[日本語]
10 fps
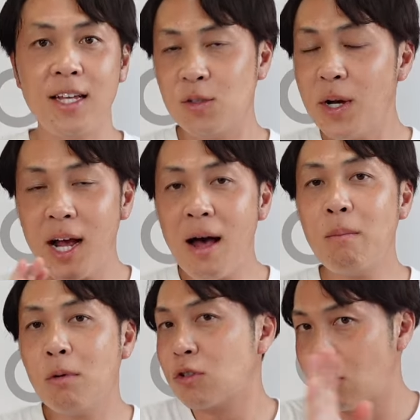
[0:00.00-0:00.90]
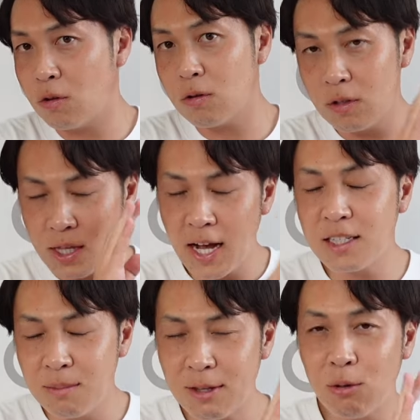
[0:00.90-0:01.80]
それがもうその出
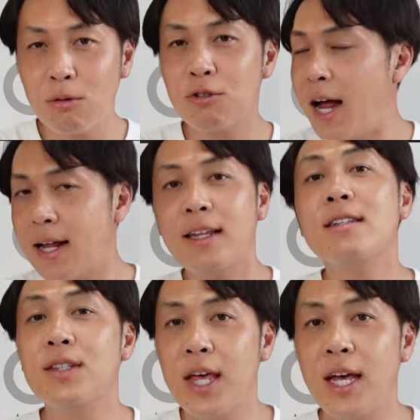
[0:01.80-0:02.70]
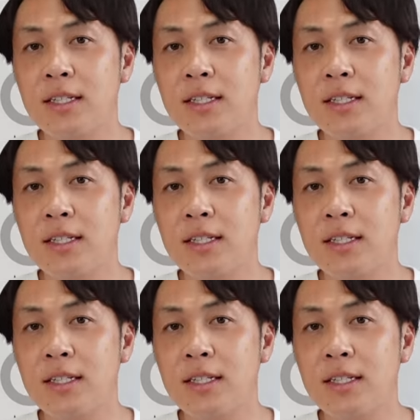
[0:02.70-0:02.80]
始め当初からですね、